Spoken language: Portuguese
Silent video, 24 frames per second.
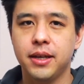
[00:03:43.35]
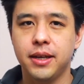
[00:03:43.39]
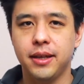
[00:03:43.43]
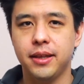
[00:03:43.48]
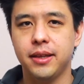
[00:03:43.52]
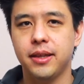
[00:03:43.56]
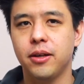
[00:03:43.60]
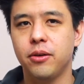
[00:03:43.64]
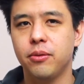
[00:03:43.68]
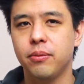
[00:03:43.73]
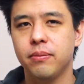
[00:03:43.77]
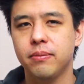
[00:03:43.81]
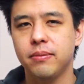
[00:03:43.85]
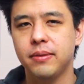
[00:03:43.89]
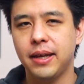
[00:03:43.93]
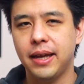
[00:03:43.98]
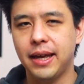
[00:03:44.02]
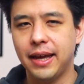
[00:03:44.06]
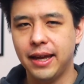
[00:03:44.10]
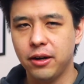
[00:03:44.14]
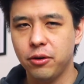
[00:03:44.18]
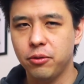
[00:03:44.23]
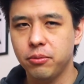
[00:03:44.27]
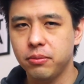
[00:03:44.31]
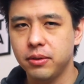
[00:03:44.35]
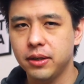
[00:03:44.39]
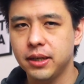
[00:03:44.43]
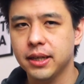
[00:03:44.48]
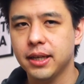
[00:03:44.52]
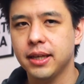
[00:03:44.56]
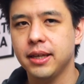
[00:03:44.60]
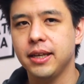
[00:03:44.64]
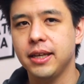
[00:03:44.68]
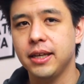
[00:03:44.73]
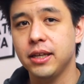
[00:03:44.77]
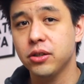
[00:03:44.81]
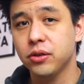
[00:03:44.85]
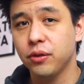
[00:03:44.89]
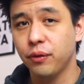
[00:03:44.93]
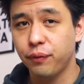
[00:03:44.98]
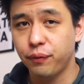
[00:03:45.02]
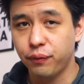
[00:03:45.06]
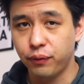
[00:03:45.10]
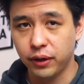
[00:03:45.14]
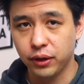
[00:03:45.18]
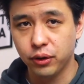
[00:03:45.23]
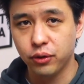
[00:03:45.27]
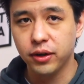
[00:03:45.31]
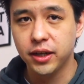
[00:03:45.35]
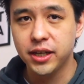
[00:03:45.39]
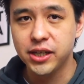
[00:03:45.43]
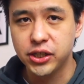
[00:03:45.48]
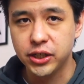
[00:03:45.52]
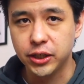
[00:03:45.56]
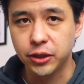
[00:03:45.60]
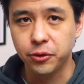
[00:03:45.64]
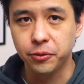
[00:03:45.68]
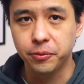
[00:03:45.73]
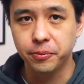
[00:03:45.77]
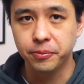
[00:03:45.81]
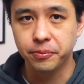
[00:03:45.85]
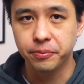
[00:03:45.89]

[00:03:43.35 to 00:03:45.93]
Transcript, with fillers: então era um bug e isso foi corrigido.